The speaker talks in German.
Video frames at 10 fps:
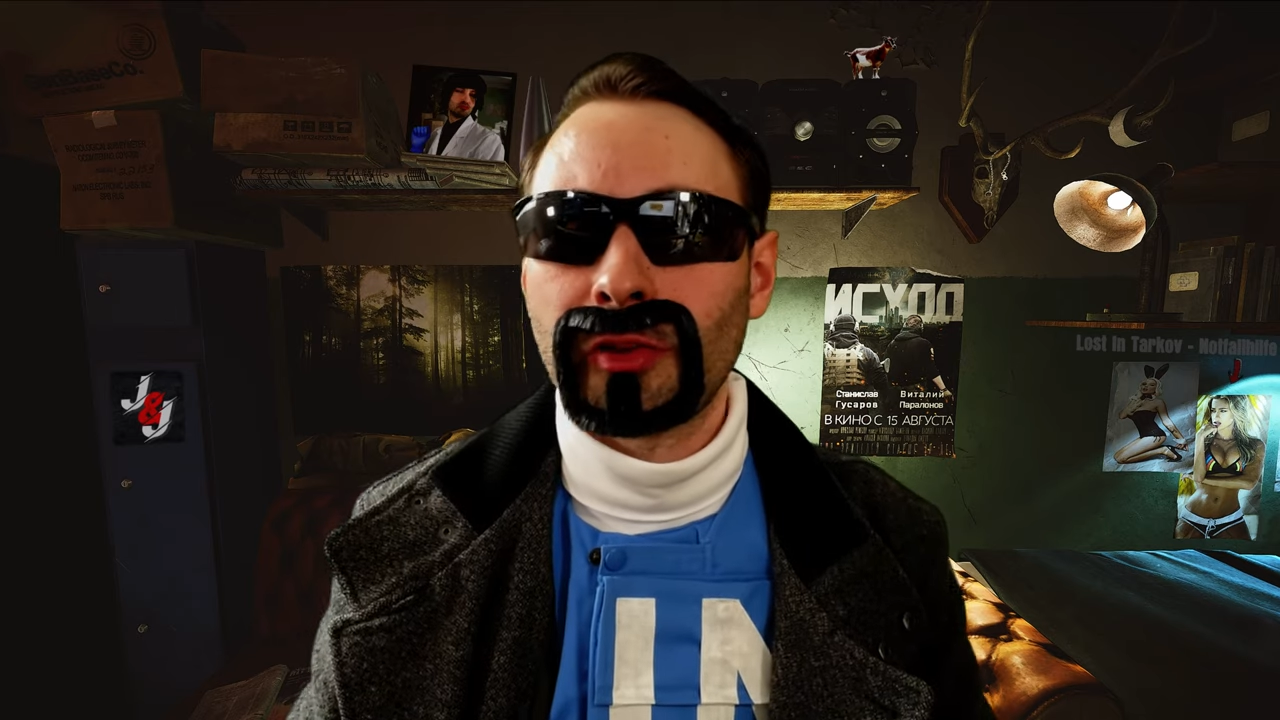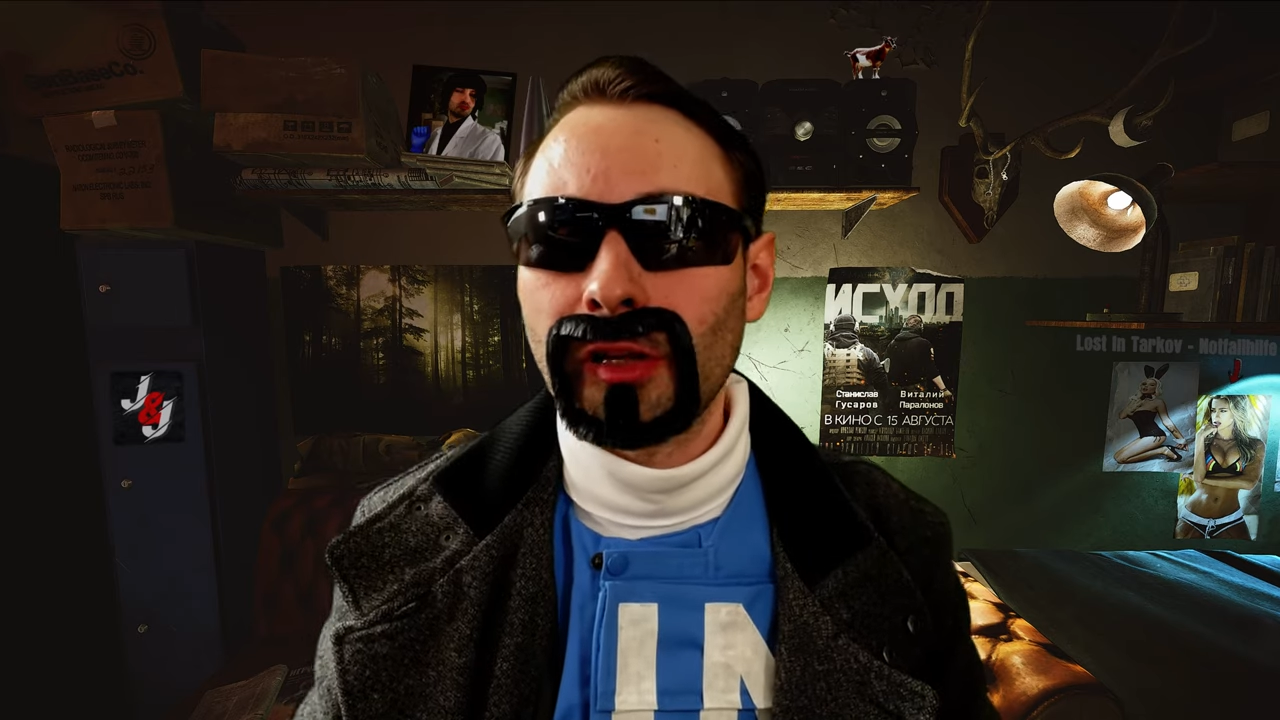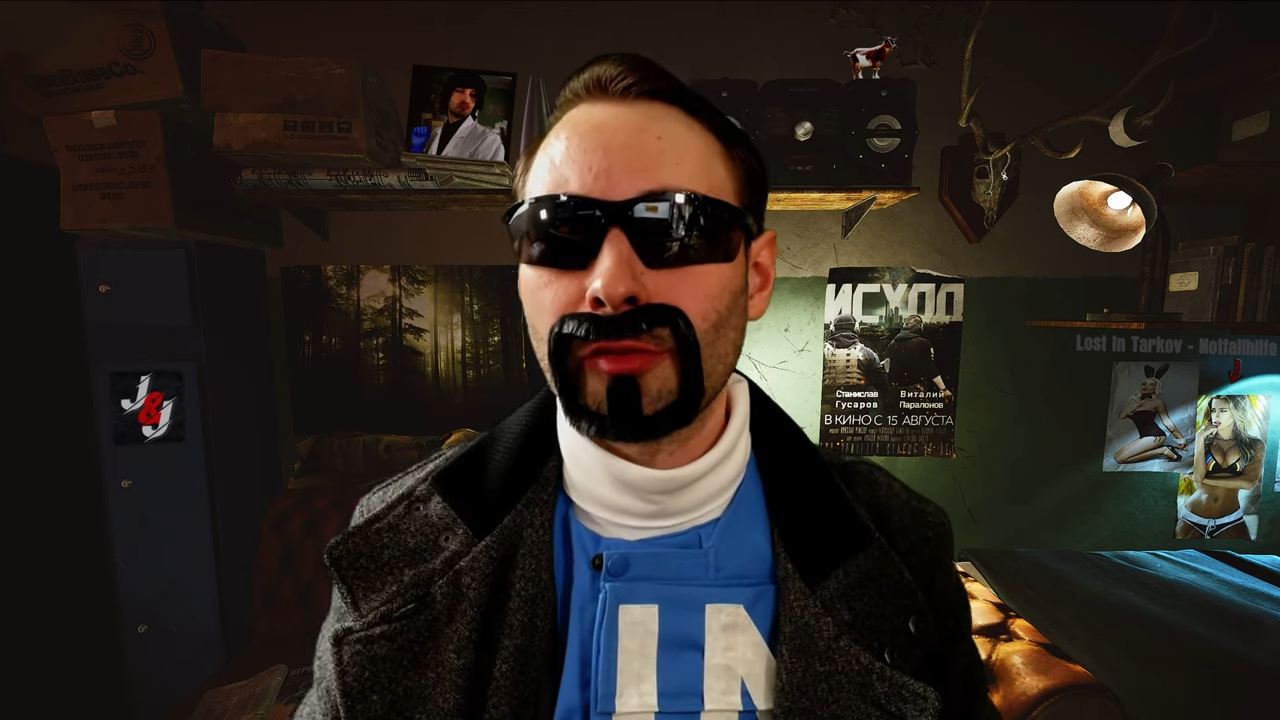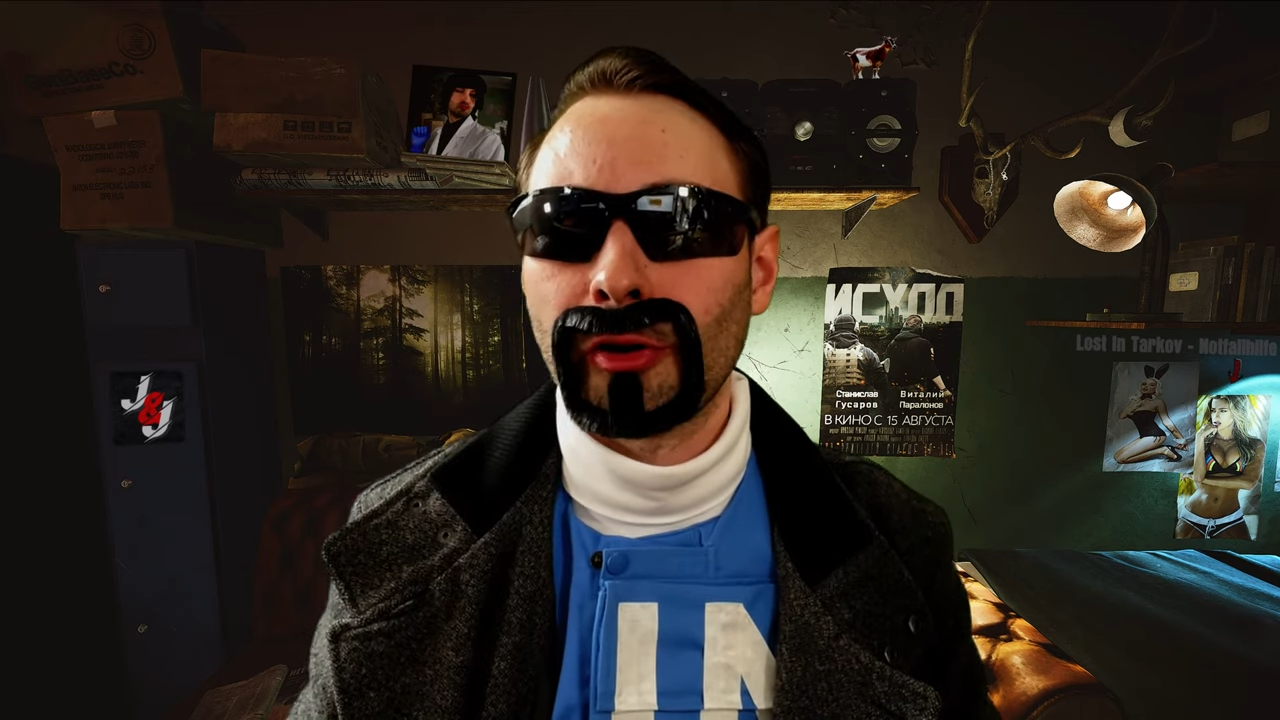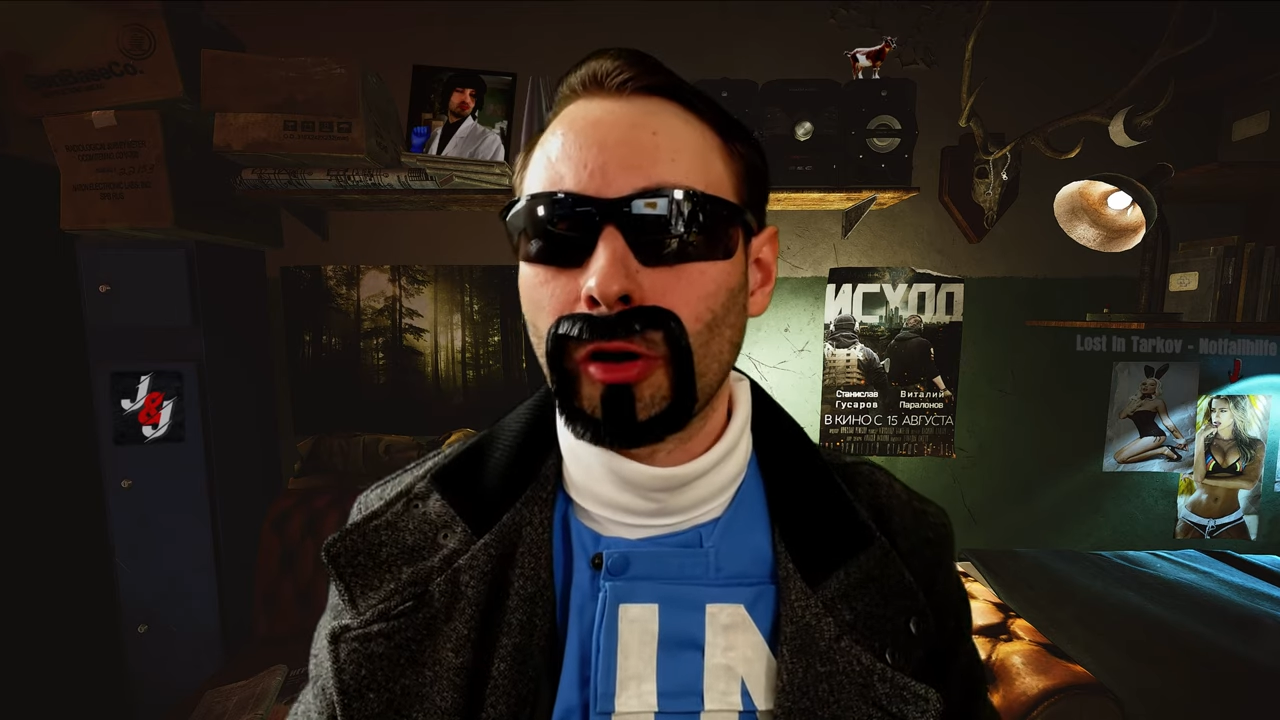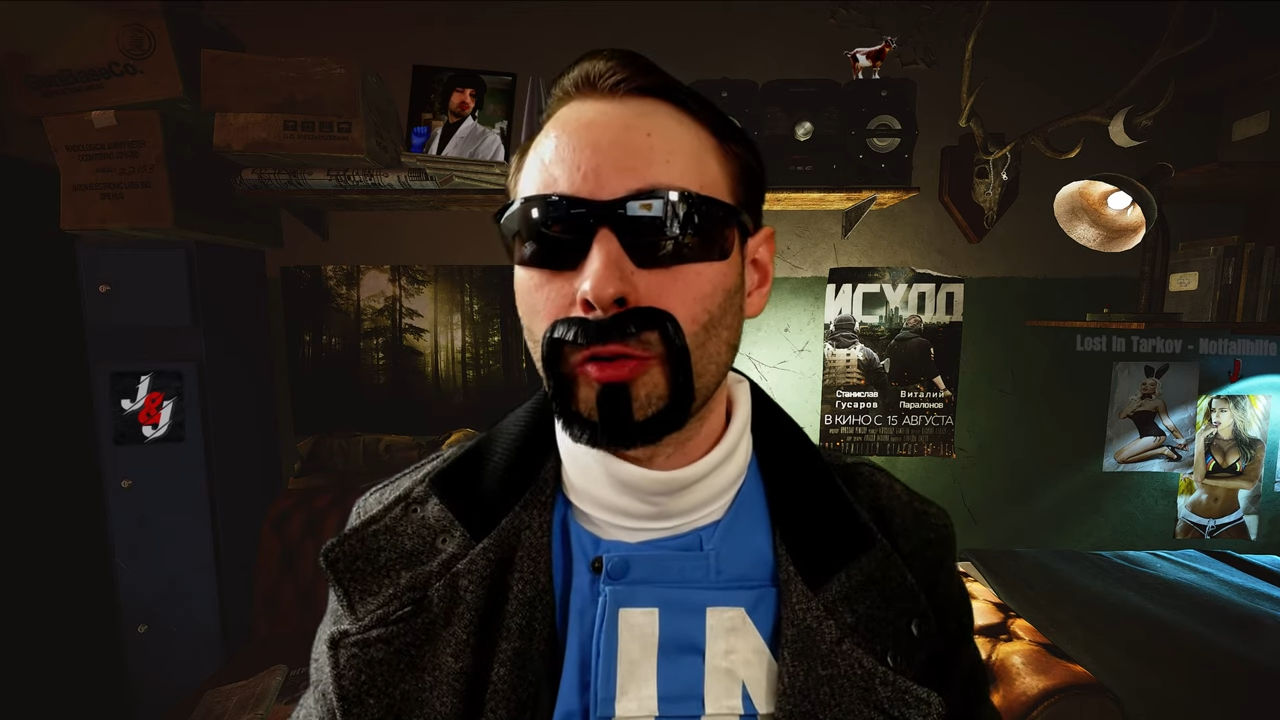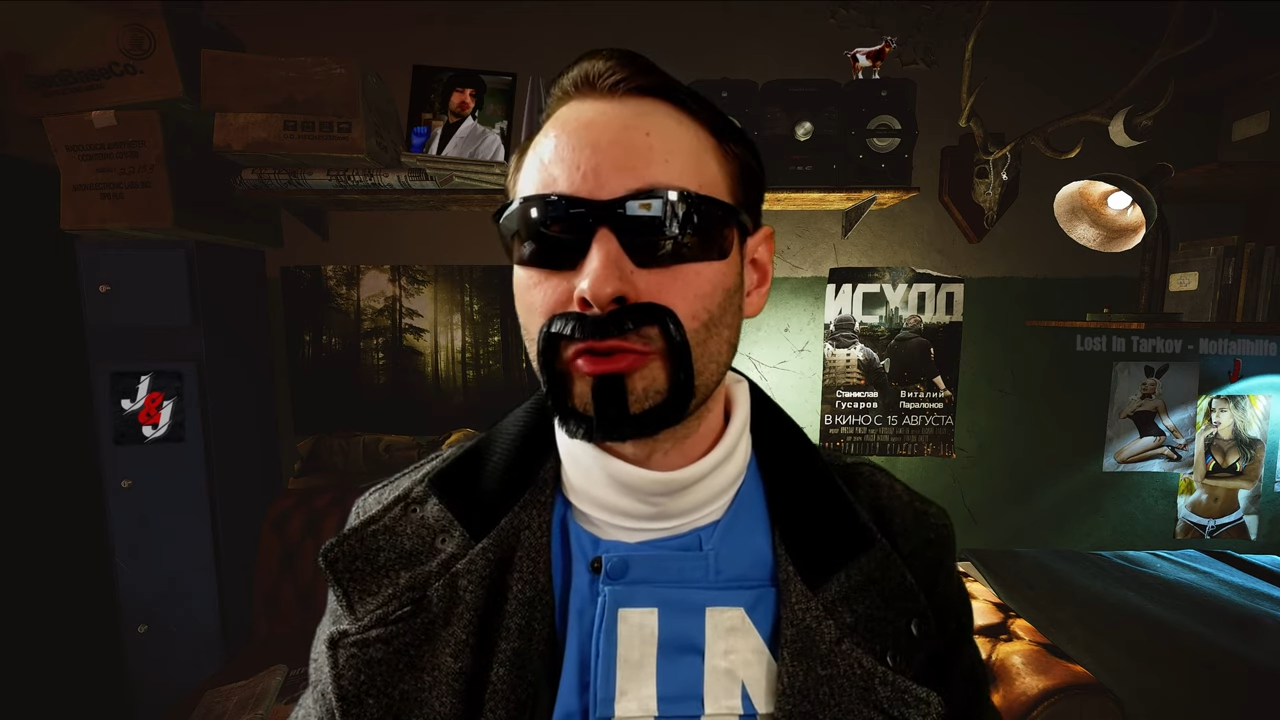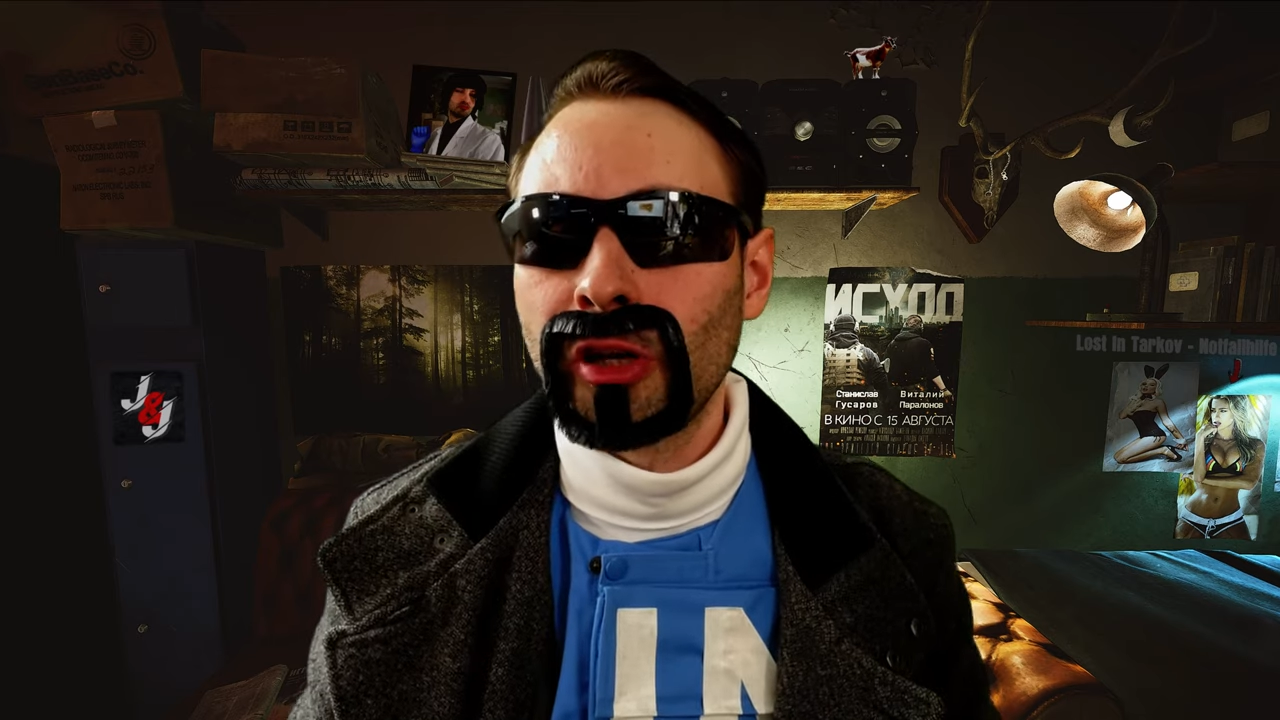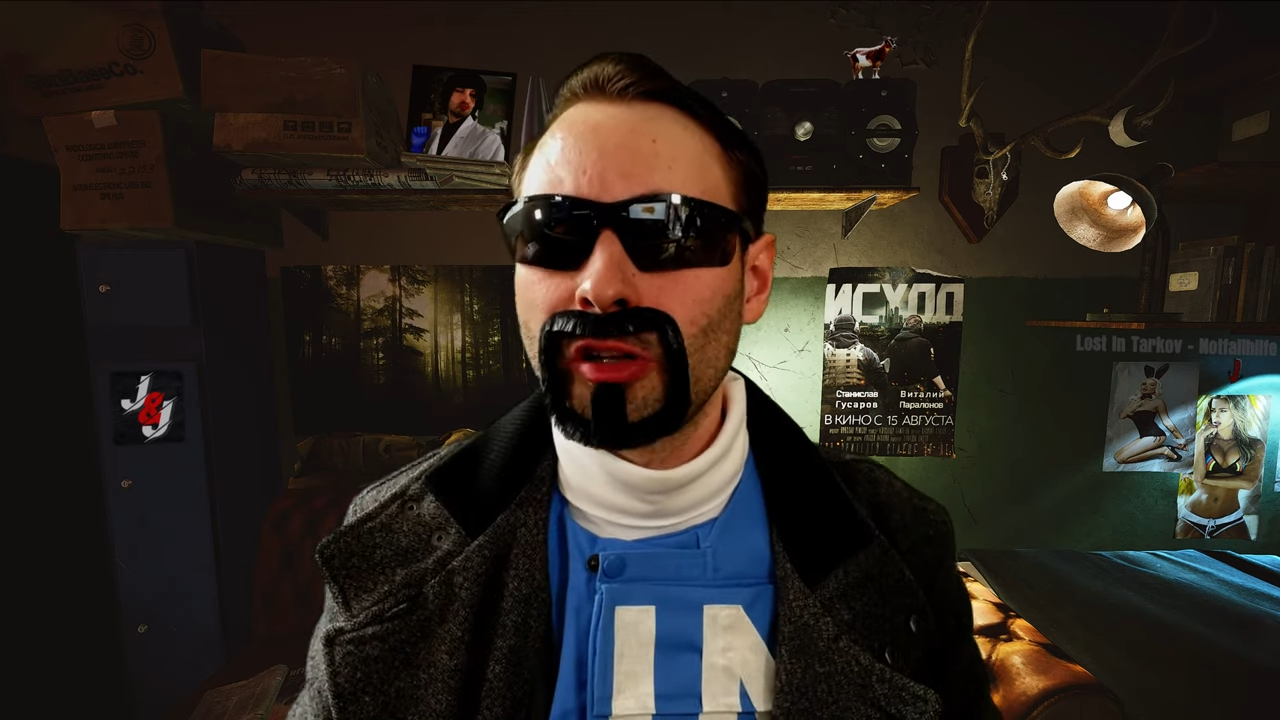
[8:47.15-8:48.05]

Händler verkaufst,